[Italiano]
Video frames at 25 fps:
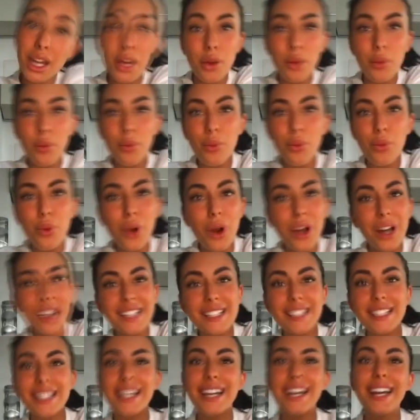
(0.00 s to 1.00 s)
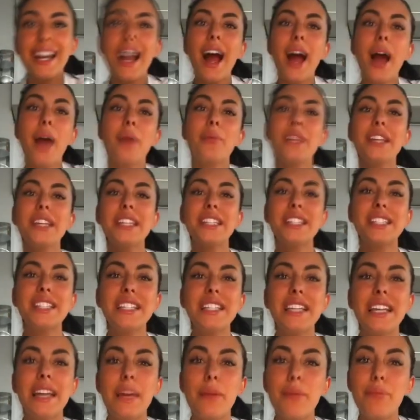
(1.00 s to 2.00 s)
Buonasera
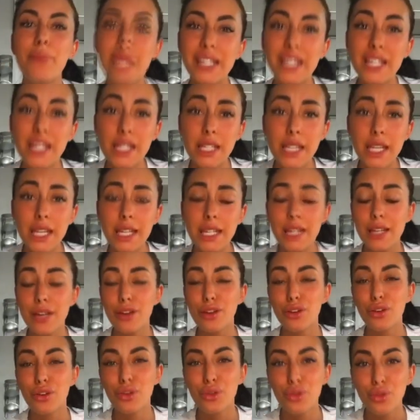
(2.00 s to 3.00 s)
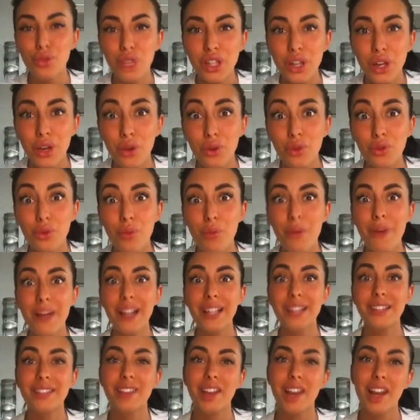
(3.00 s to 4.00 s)
amici, ebbene sì, si conclude con un
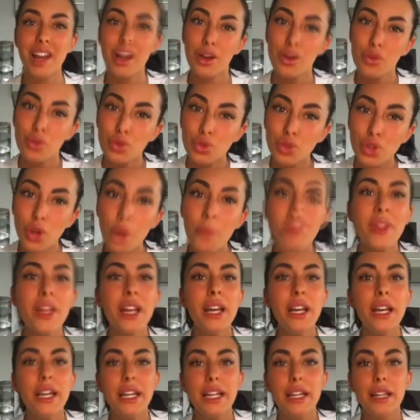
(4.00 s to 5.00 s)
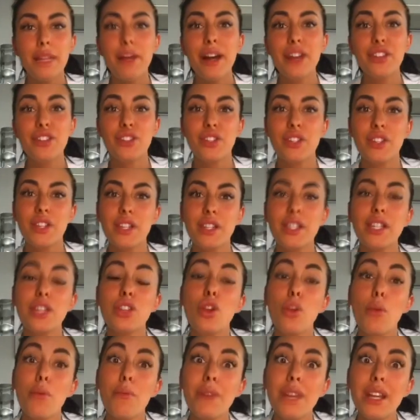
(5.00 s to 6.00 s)
bel 3-1 il match San
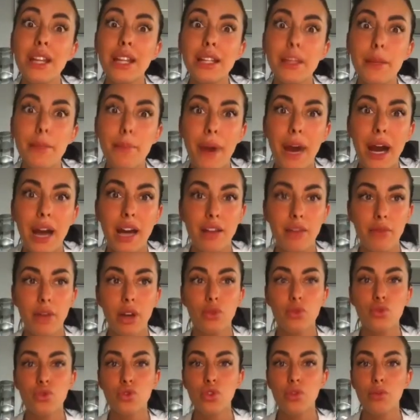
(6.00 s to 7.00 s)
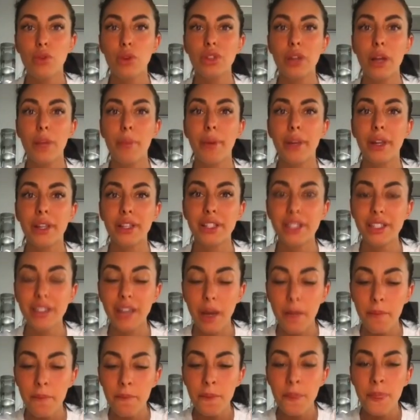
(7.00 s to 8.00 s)
Siro Milan e Parma, insomma una
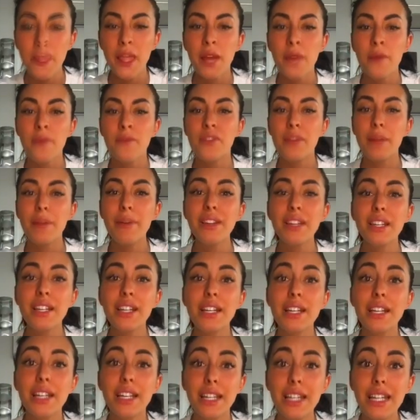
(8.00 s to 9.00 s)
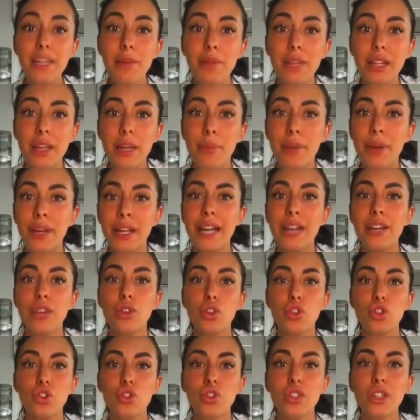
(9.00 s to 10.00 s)
partita veramente incredibile perché i
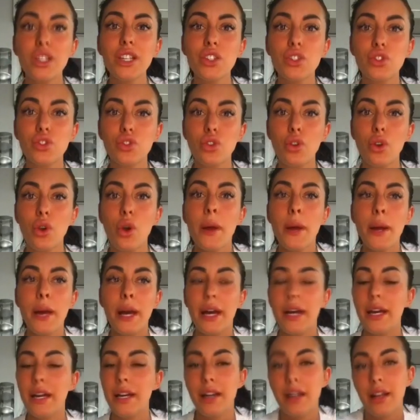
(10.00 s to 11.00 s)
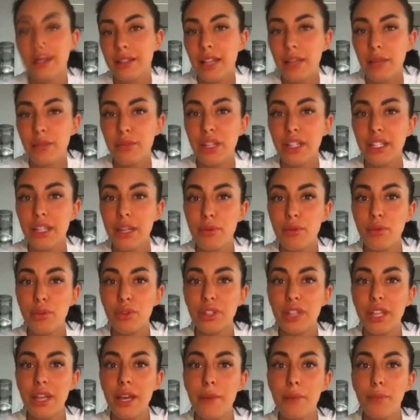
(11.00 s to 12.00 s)
rossoneri sono eh, al termine del
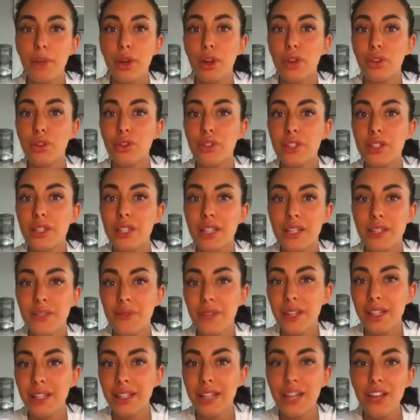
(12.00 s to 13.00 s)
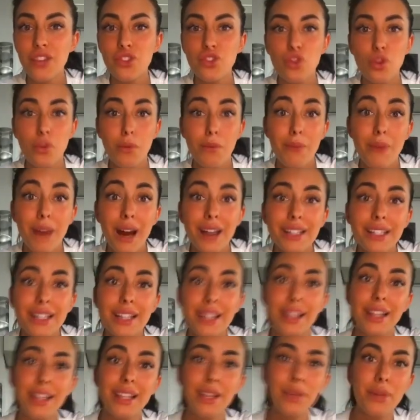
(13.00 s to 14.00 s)
primo tempo erano in svantaggio ma
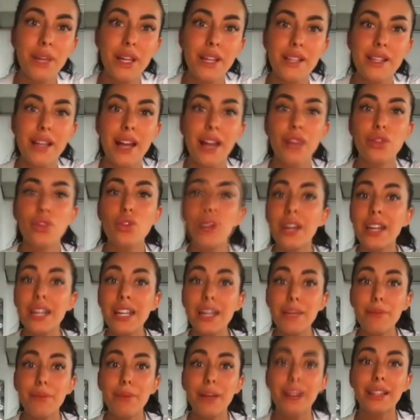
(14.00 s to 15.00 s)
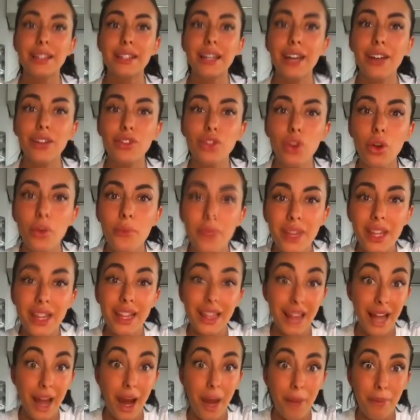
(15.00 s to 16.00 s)
nella ripresa hanno ribaltato
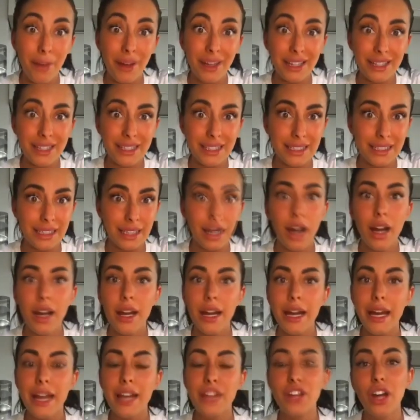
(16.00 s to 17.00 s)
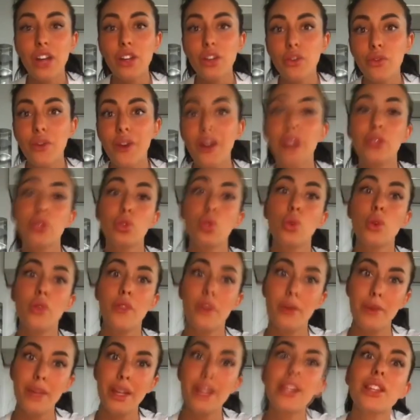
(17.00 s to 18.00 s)
la partita e ci hanno fatto
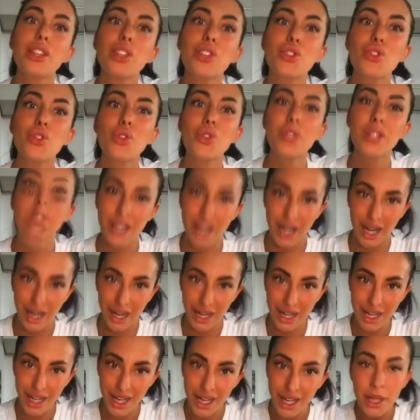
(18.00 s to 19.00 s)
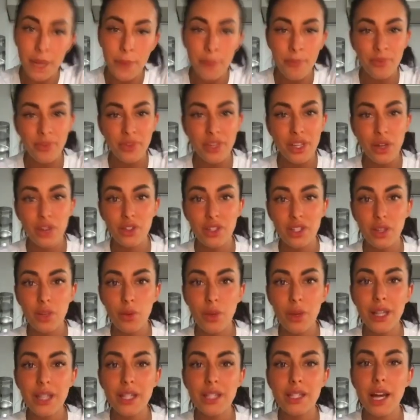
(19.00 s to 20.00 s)
nuovamente sognare, di
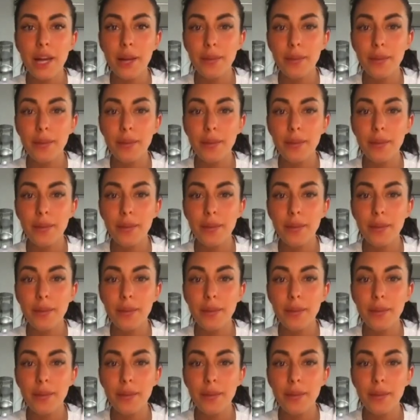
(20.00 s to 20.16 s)
conseguenza